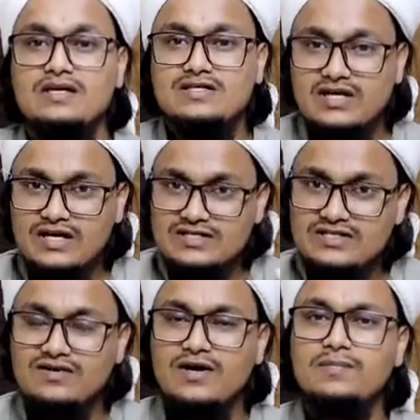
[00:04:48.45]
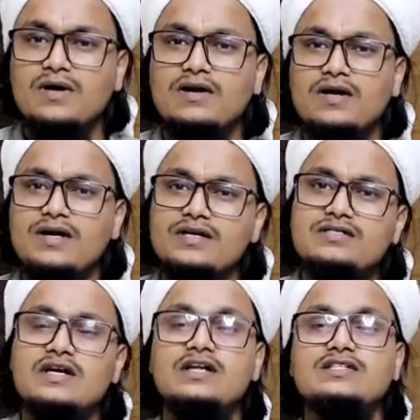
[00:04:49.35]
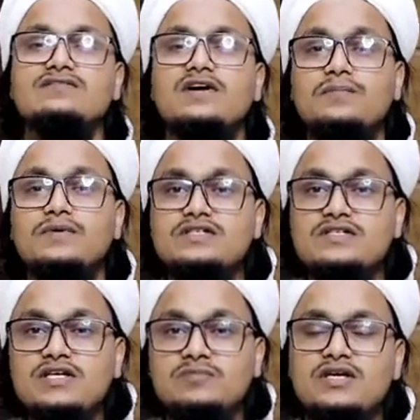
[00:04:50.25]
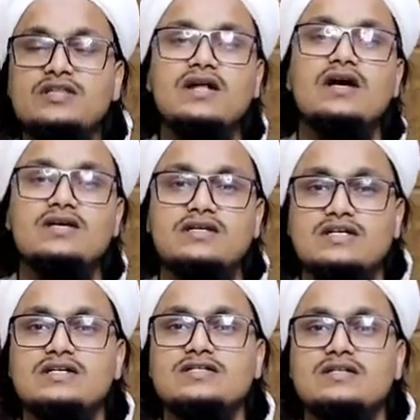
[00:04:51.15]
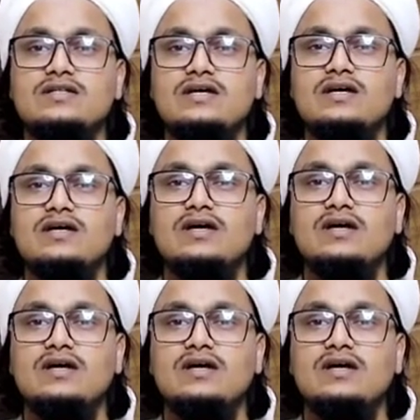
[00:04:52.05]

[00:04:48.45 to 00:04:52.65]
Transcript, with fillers: ईसाल सवाब करना है ईसाल सवाब किसी भी तरह किया जा सकता है